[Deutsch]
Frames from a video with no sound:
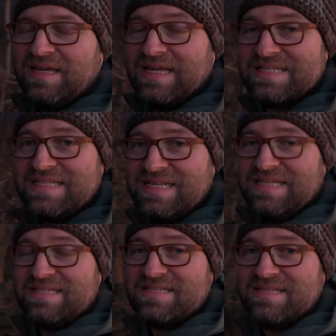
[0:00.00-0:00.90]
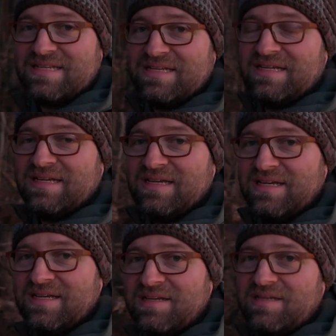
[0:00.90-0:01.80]
Es ist
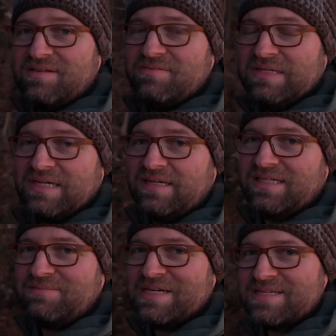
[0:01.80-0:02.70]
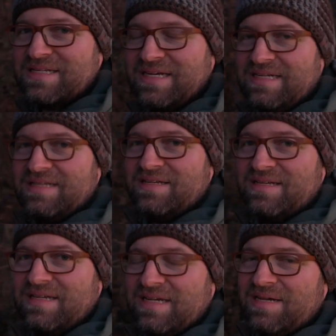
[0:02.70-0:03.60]
wieder einigermaßen klar.
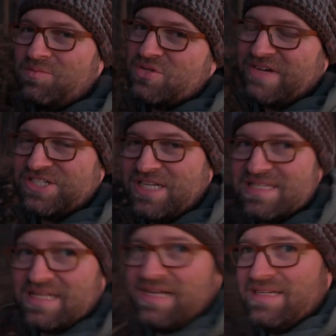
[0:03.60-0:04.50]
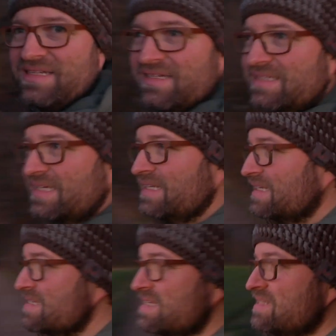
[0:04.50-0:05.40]
Bloß fast ganz klar. Da
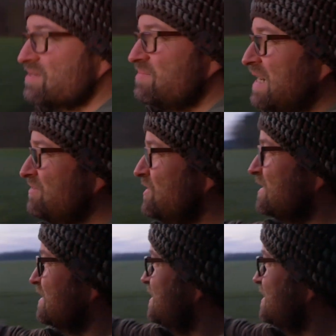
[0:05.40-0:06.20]
hinten sind so ein paar Wolken in